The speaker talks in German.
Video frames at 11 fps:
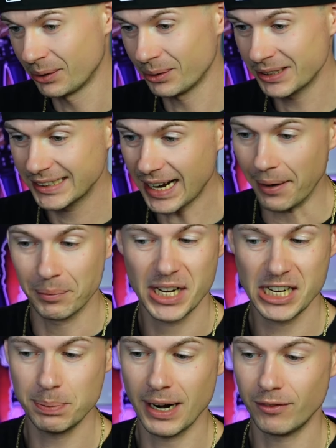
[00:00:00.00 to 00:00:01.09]
Und ja,
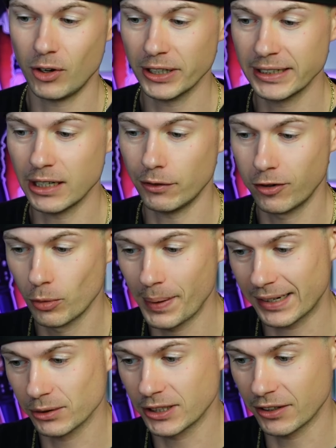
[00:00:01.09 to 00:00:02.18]
ich bin am Wochenende auf
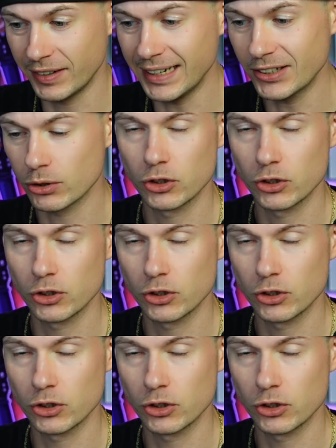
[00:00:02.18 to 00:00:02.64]
Flohmärkten unterwegs